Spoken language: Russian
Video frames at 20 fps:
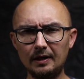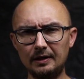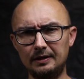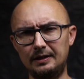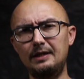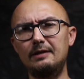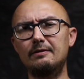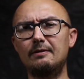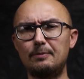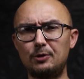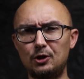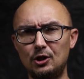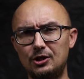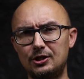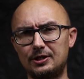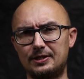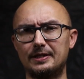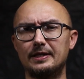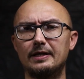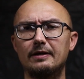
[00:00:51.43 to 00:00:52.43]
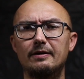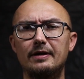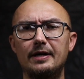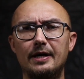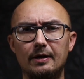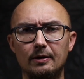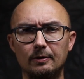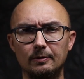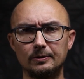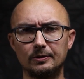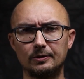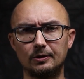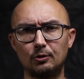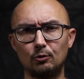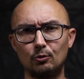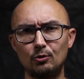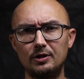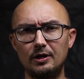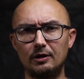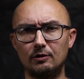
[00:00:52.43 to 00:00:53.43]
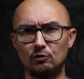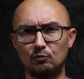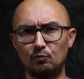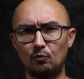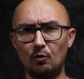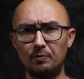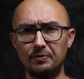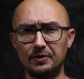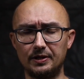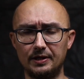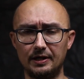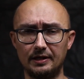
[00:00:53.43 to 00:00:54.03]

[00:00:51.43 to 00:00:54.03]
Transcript: Да и вообще, честно говоря, затрудняюсь вспомнить,